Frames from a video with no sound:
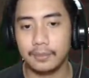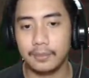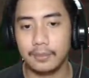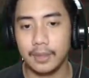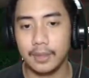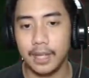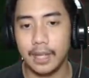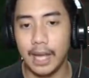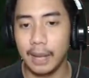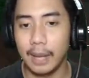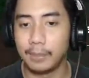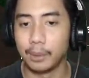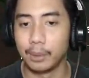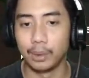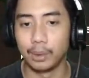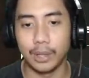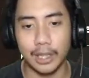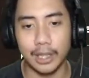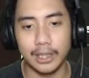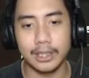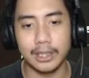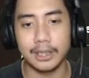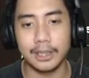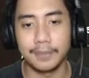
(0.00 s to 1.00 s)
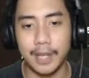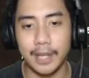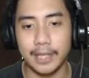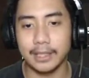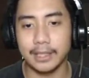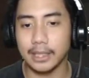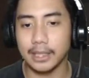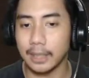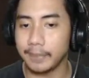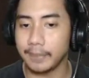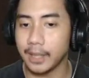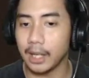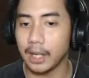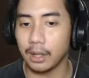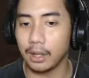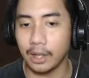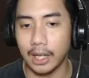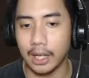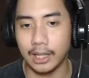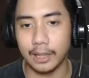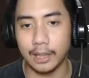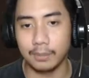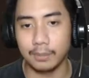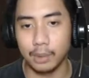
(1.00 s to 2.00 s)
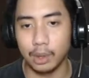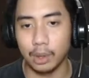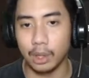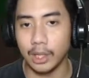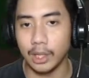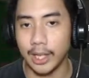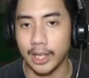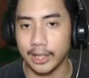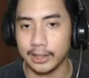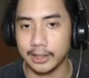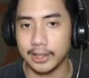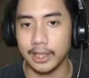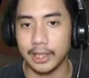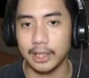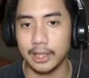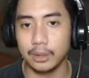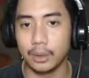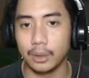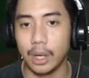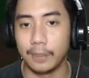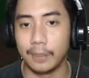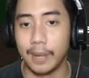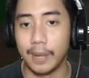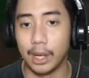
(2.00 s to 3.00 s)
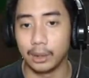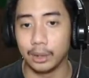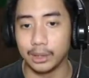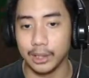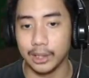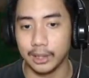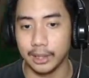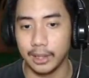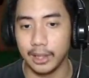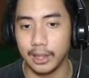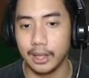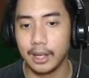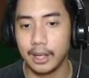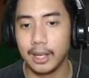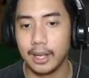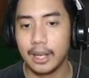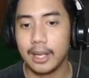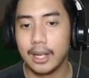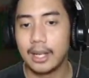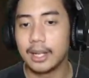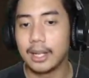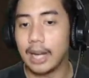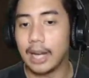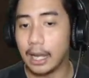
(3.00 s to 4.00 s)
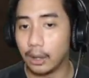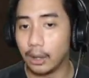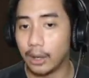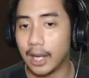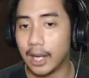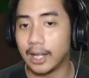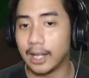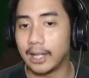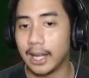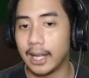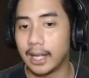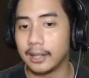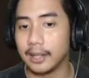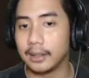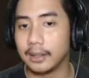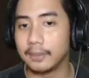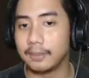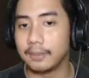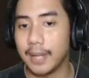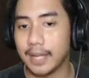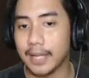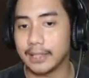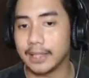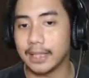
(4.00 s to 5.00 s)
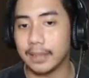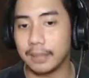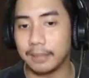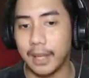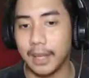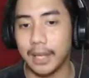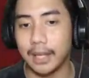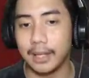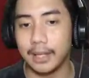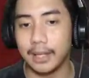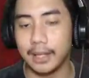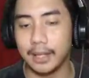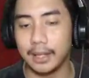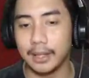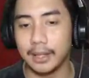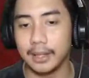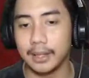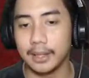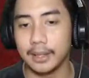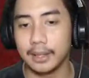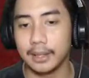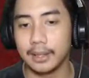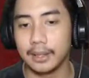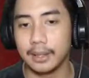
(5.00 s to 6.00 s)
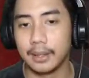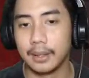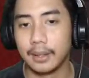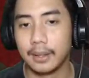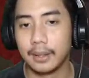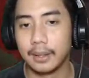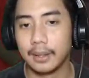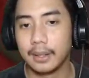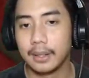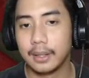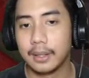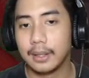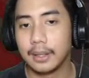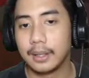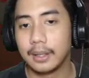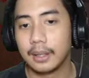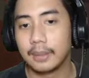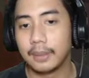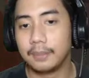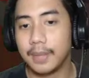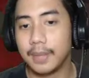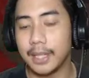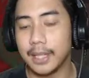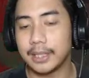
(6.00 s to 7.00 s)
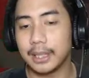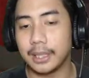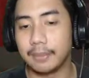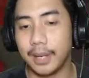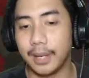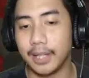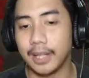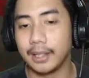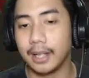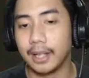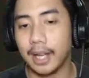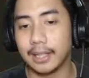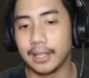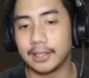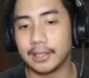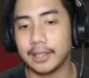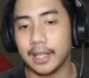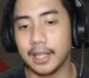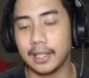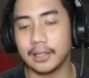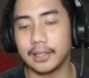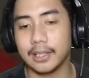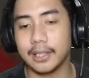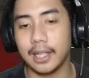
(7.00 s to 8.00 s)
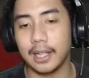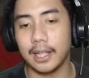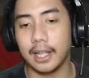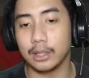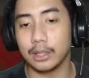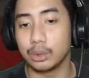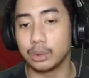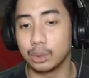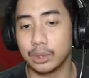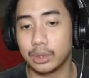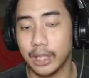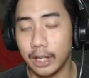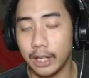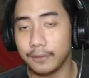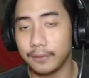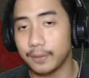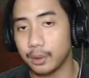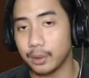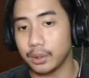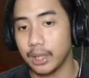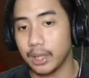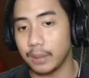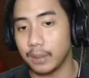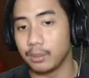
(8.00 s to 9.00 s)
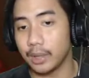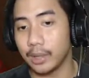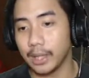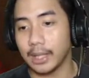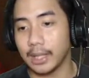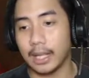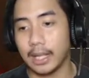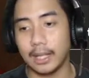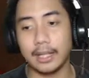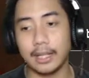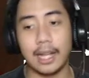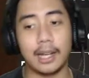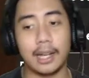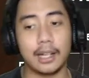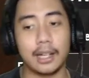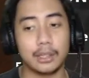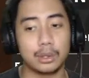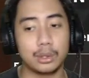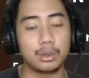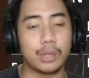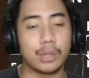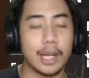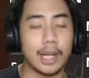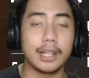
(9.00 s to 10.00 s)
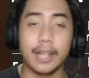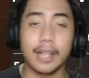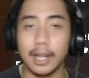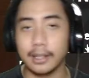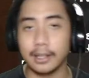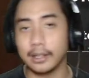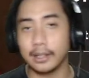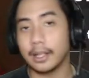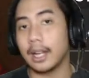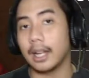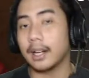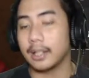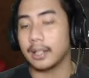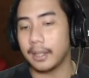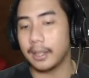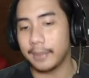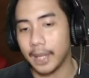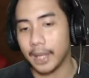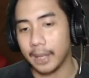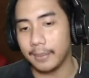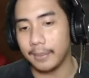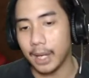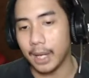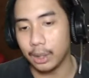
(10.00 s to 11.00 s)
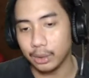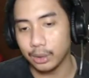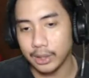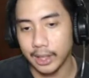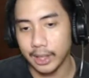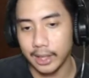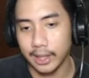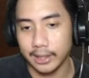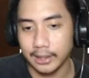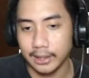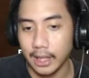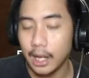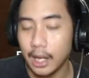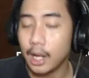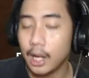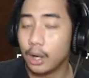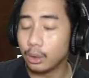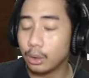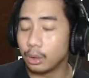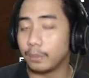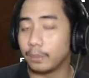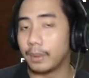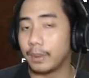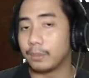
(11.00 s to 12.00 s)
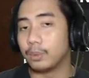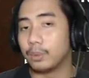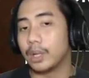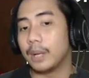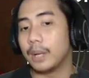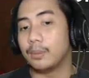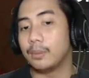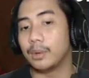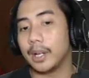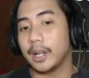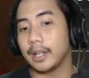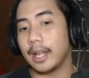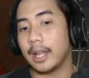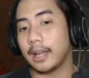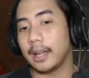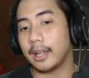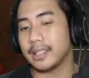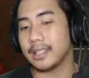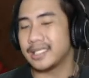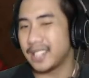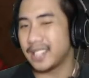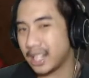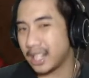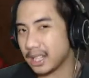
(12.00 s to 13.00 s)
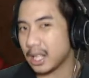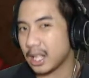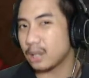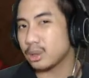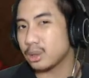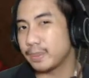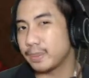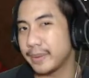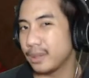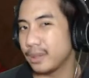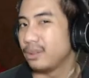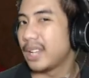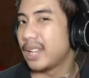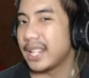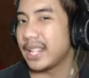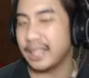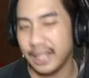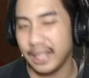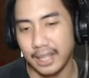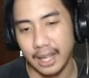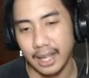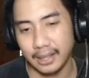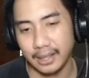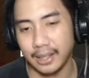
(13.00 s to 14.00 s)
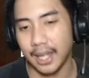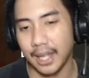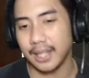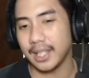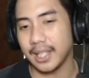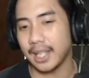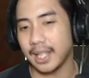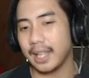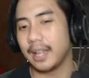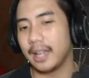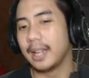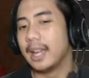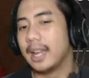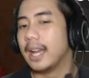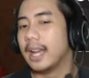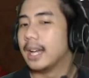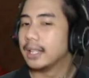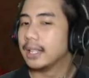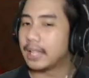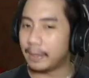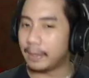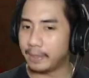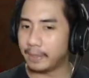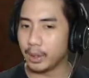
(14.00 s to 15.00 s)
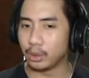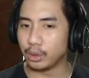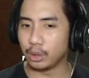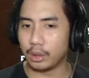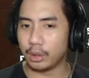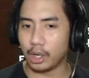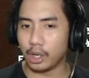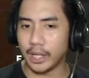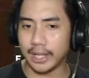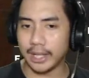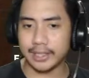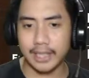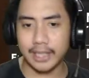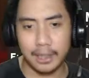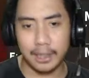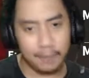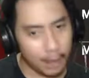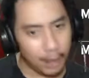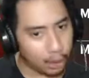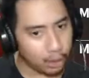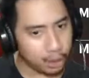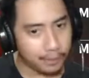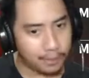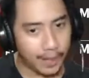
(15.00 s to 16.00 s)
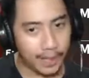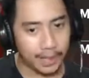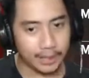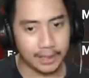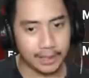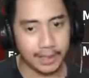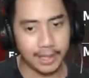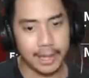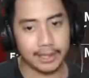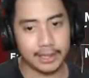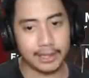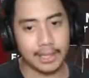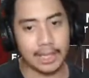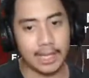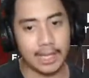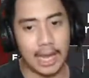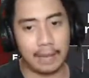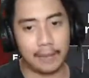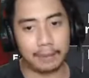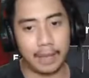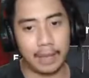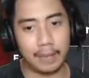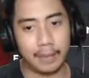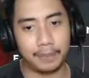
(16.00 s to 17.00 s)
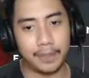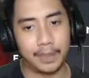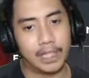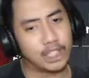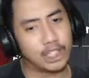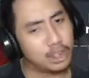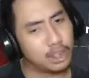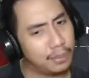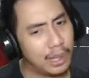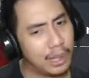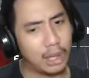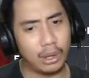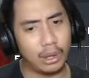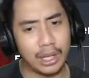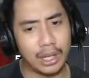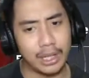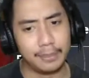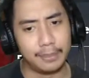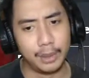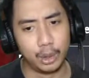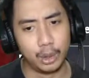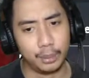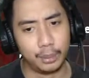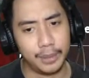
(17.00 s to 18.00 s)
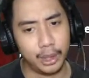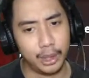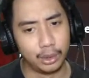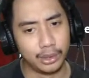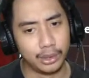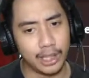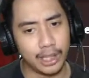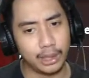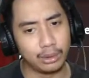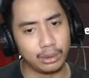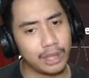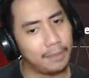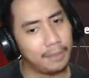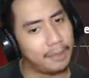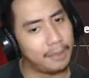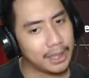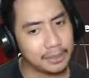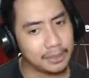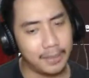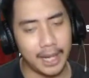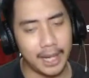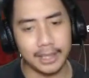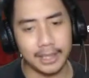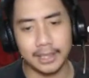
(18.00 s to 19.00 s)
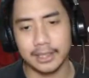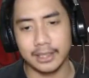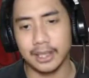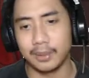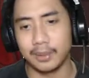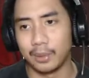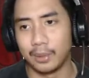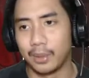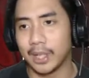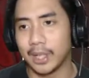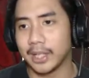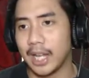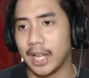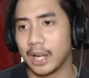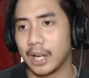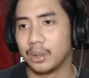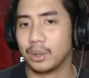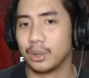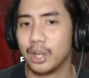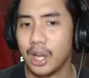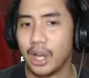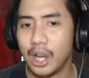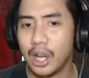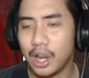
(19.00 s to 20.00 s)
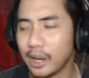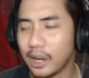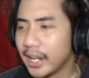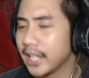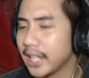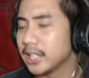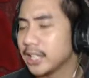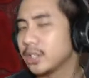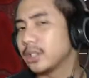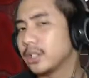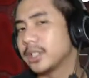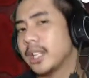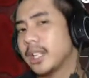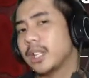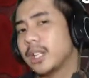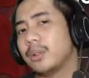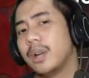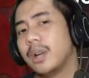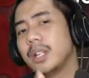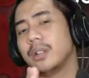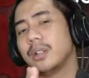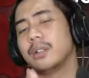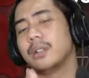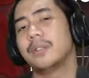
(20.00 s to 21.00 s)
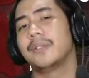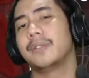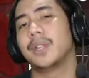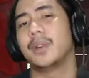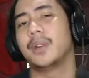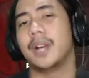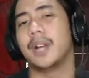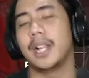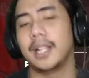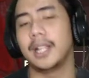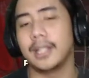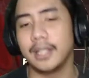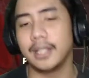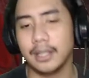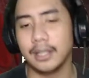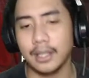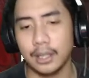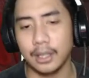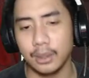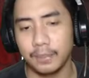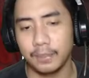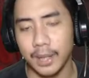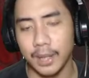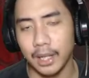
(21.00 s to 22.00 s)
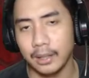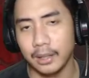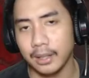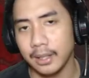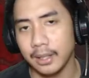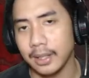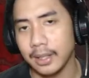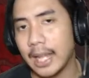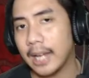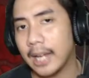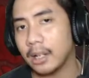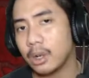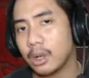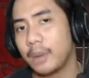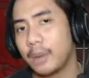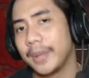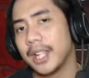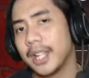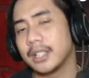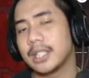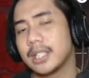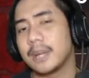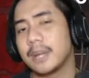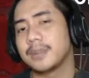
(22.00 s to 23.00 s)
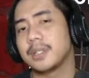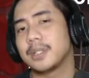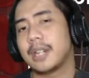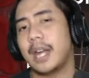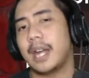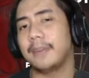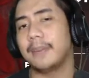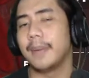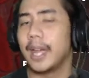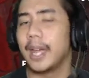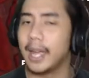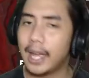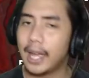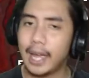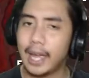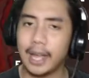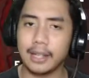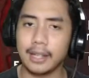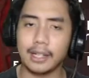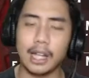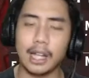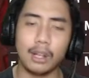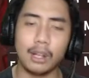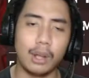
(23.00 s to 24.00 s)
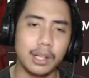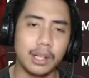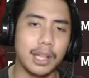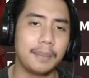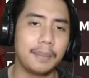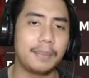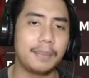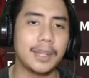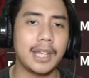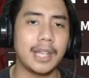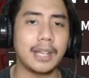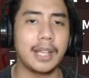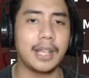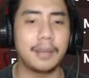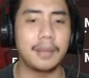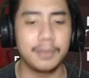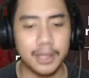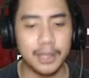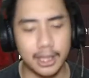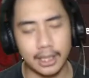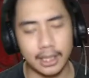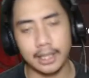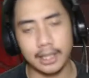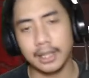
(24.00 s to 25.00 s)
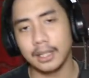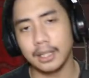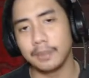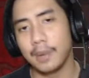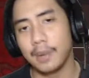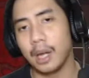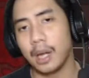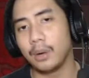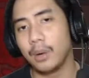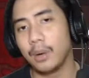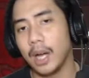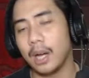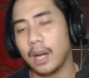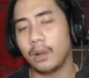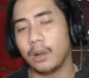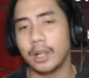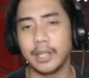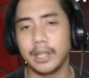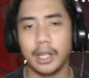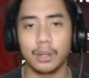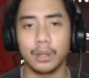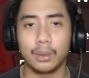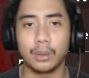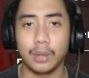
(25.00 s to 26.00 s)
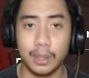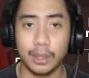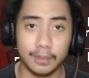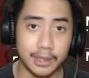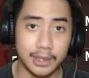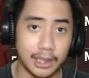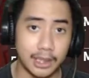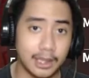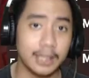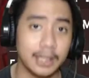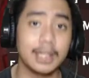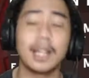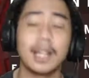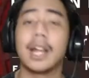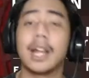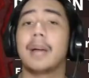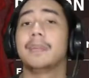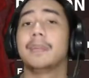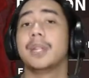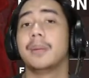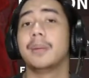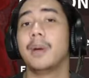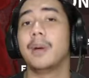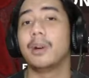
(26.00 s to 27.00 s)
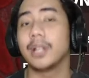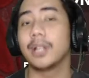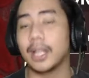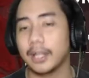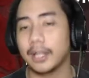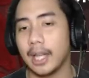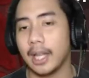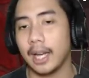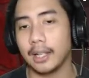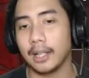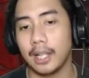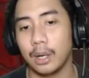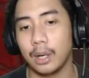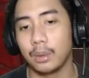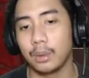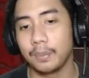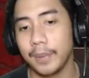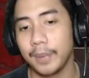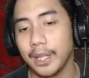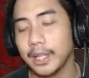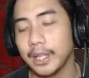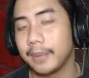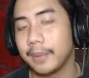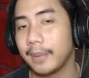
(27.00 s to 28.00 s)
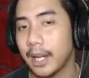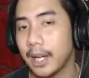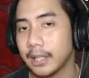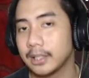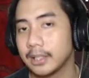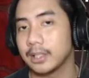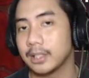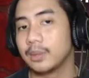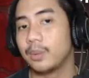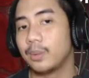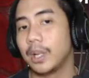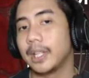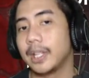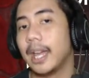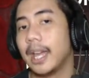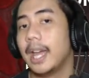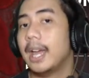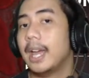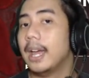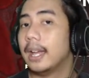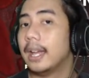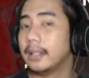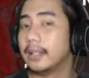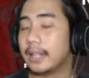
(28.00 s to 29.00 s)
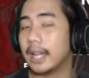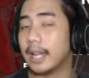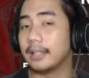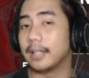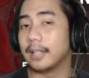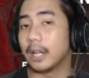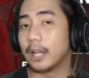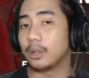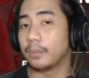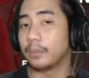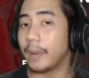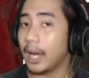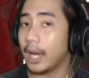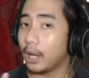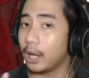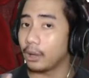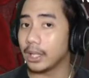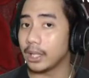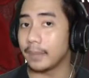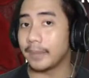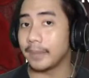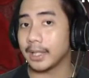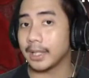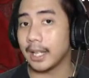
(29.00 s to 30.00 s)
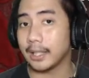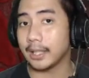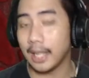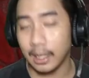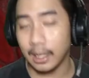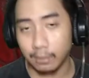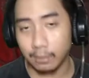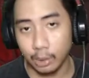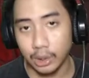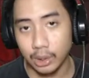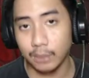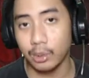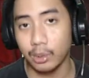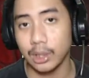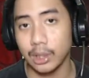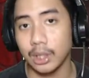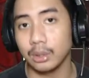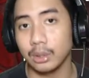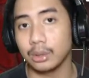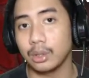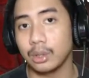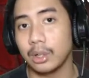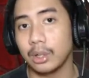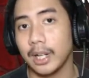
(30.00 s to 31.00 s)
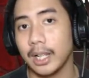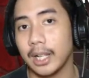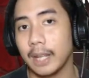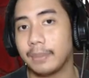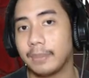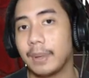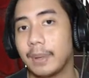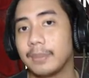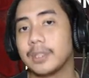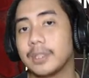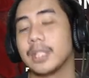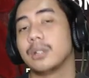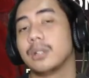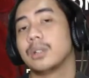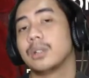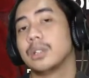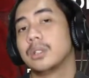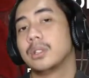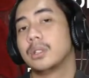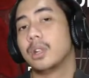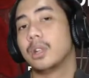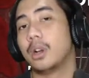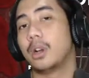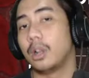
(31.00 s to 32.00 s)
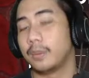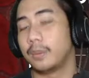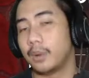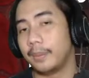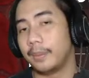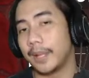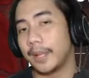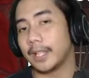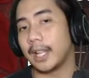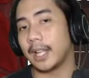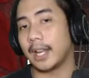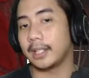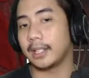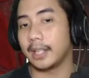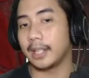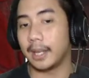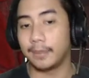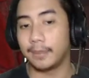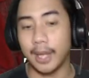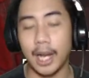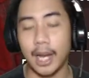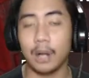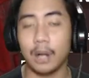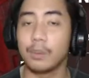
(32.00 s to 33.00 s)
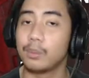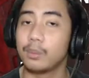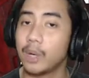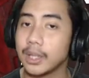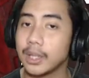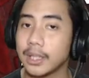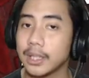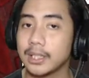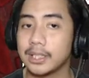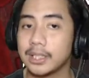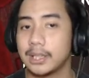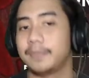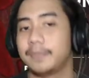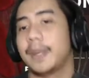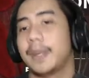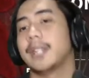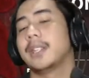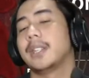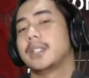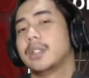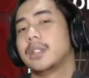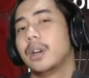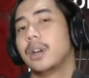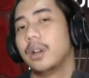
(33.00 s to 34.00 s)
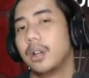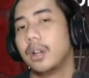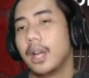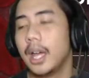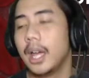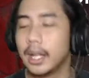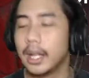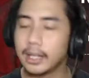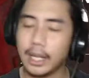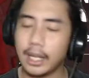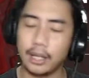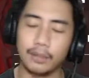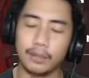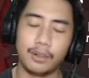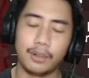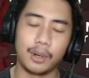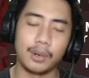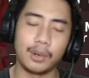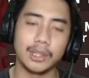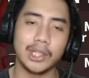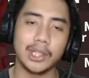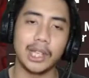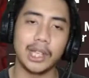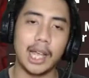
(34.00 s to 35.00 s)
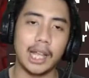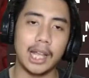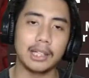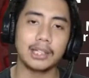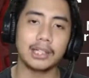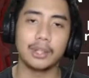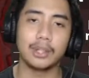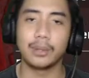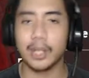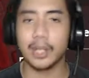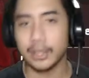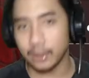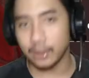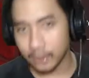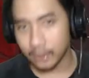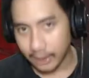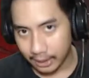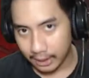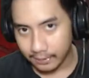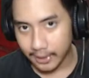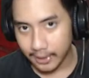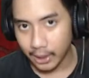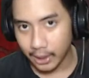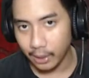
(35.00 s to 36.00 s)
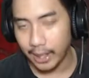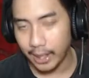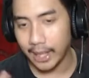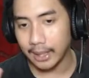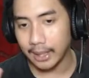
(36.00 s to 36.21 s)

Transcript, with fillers: Ya pukulannya sih biasa, tapi kalau kalian mau koleksi juga bagus ini. Kalau kalian biasa main biasa main dengan skill-skill yang susah, fruitnya mungkin kalian akan suka dengan ini karena damage-nya bagus ya guys ya. Untuk pemula mungkin agak sedikit harus perlu latihan kayaknya ya. Tapi untuk koleksi bagus banget nih guys, ada api-apinya. Coba kalau ada biru-birunya ini udah pas banget nih sama warna aku. Oke, okay, so segitu aja untuk video kali ini. Jangan lupa kalian like, comment, dan subscribe. And kalau ada yang pertanyaan bisa tanya di bawah. Kalau ada yang kurang bisa dilengkapi di bawah, nanti akan aku pin. Terima kasih semuanya. Dan jangan lupa kalau ada pertanyaan mau dibuatin tutorial apa bisa tulis di kolom komentar aja ya. Biar aku buatin secepatnya. So, thank you for watching. I'll see you guys in the next video and